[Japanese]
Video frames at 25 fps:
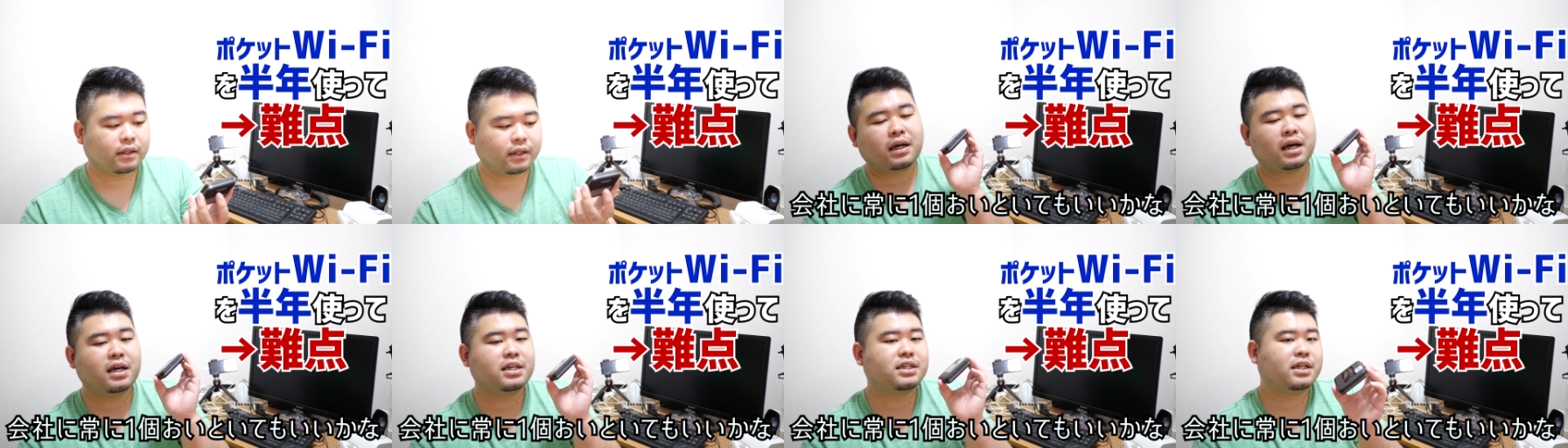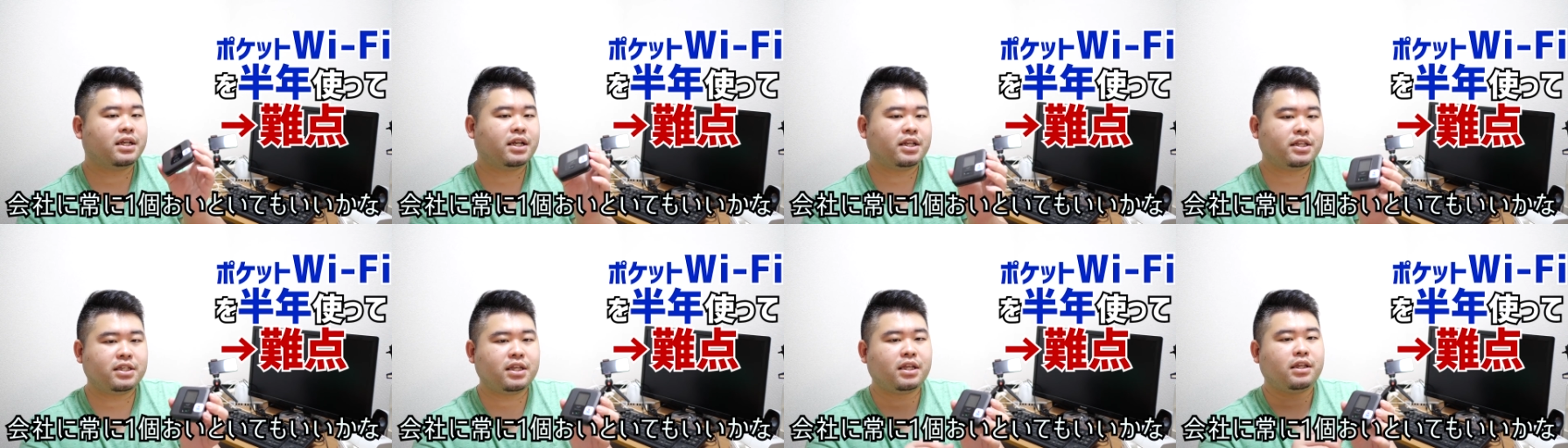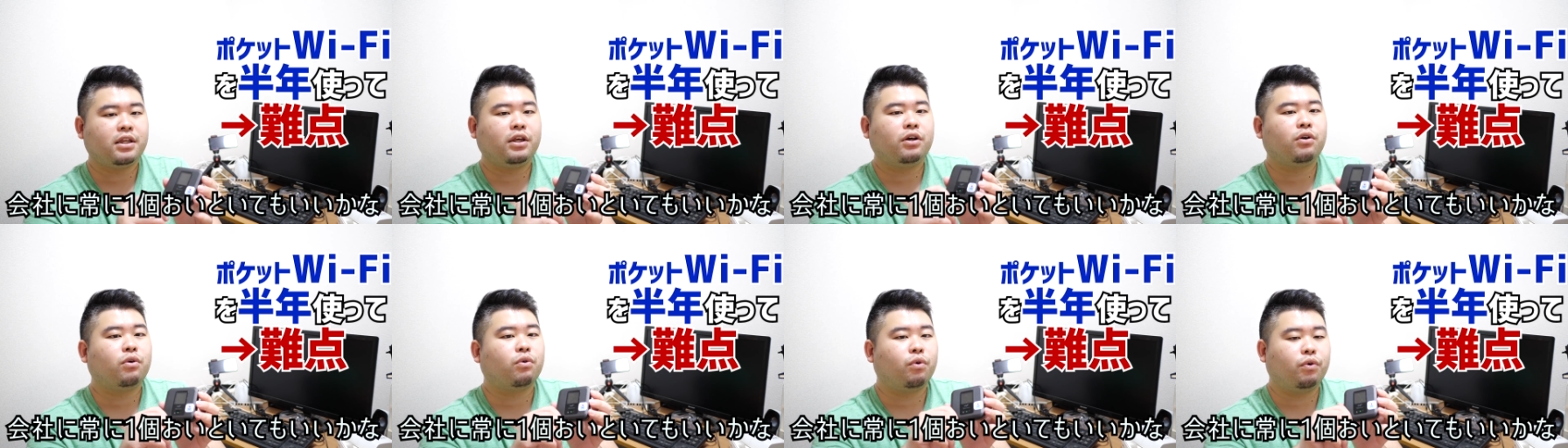会社に常
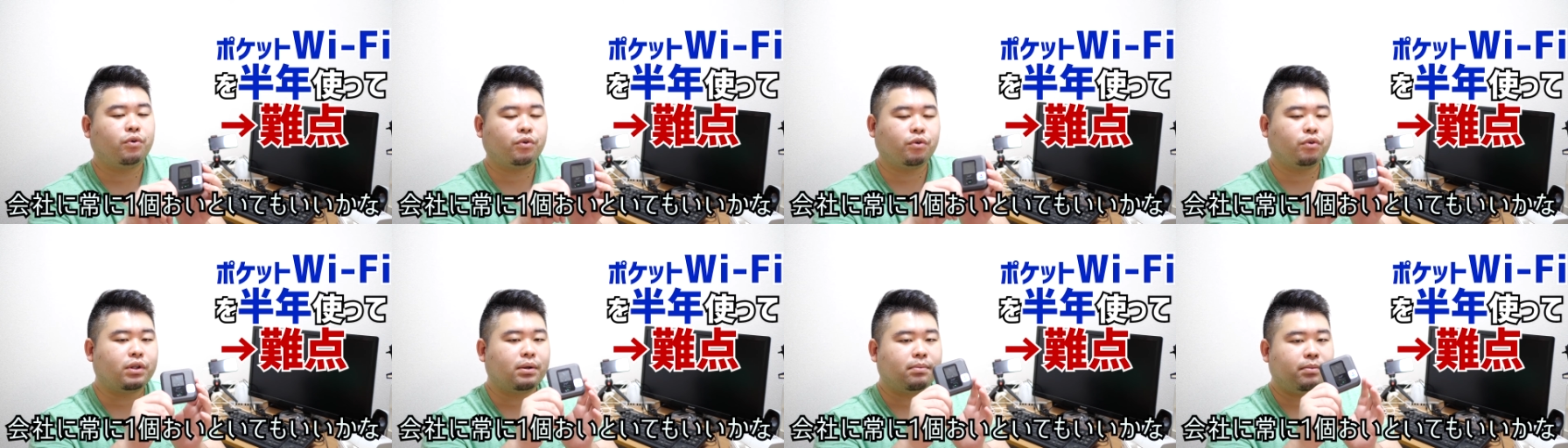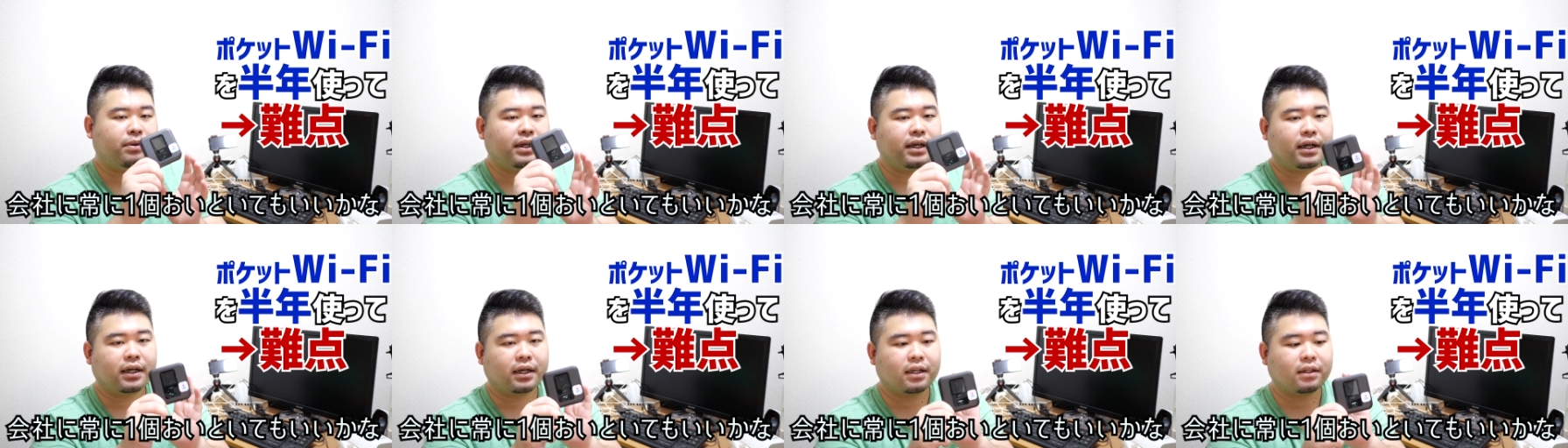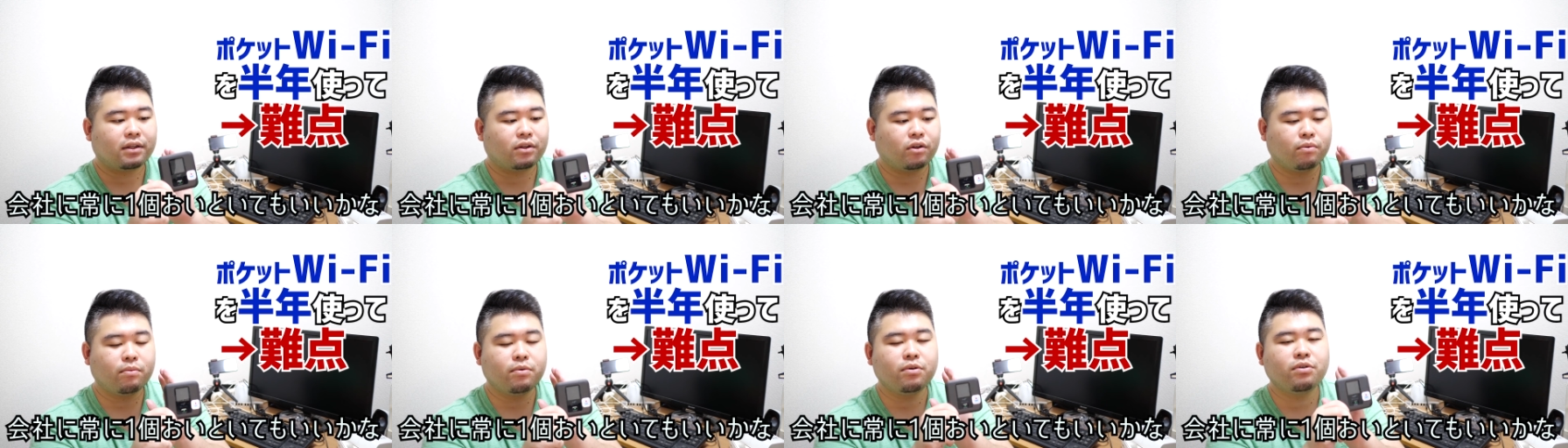に1個置いといてもいいか
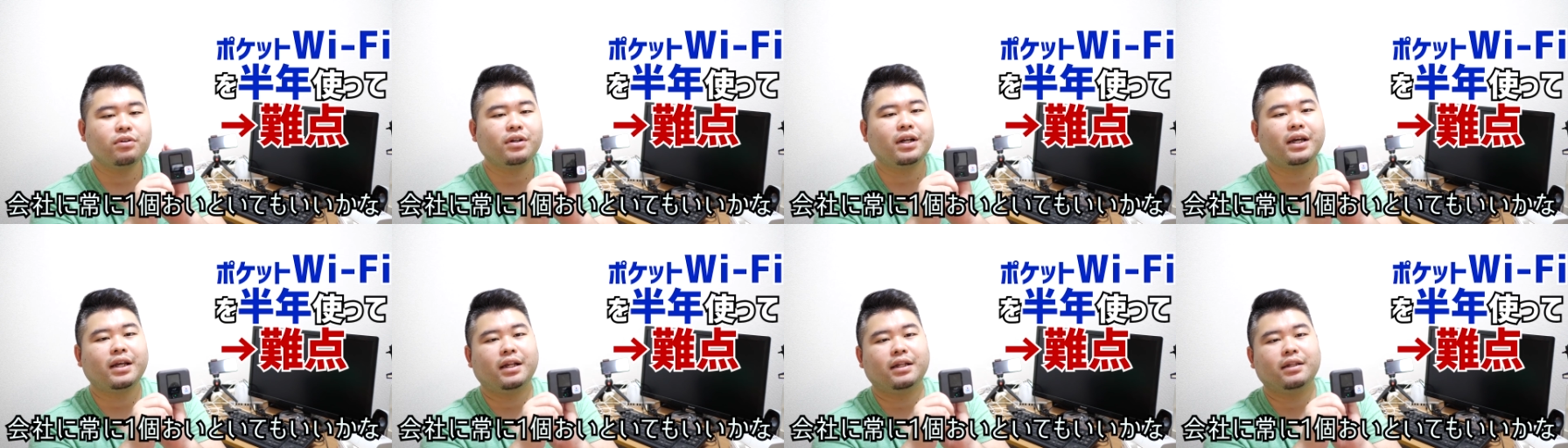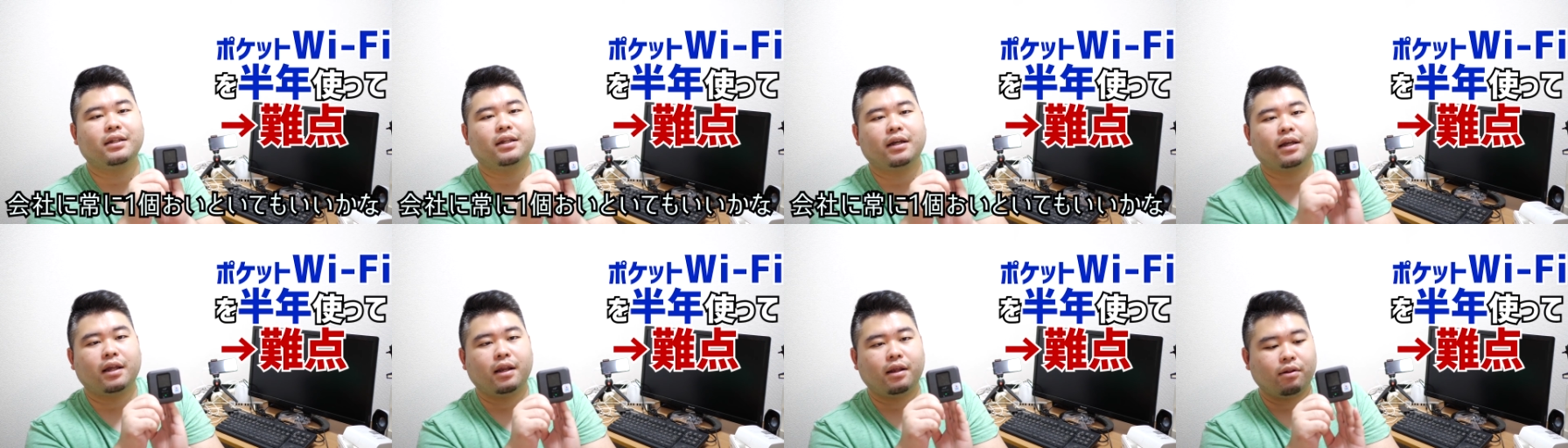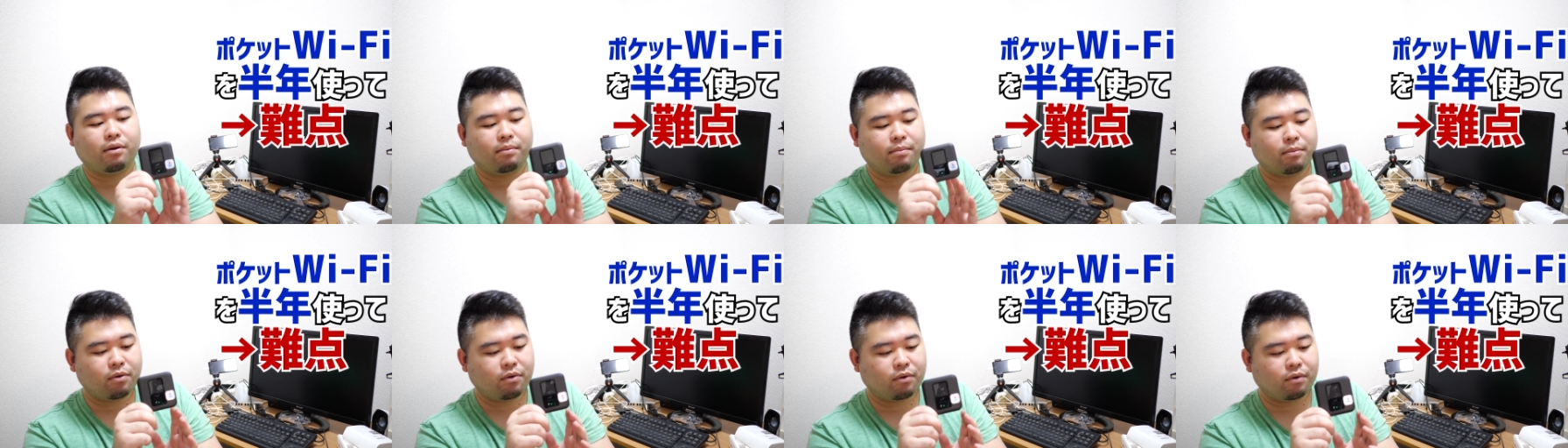なって思うぐらいなんだけれ
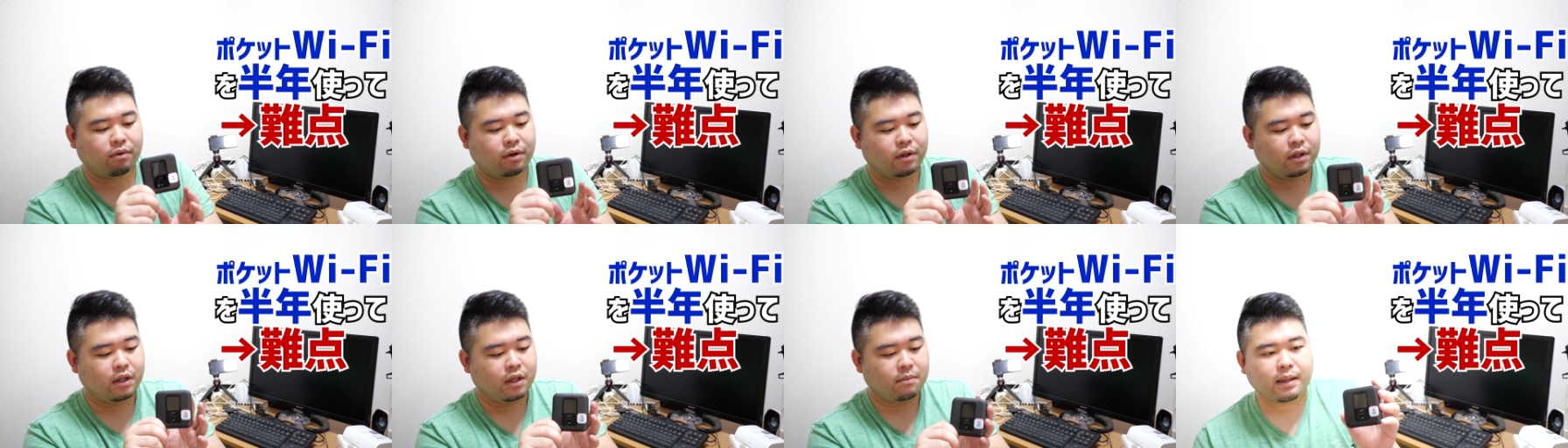ども、